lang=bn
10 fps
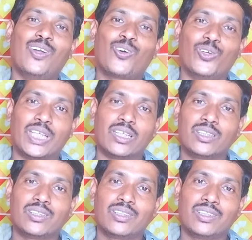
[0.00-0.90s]
এই লক্ষণটা
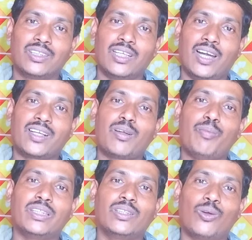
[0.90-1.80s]
এটা
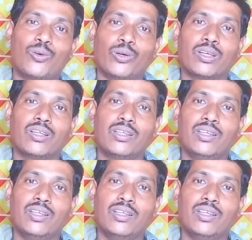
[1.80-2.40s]
একটা ম্যাজিক লক্ষণ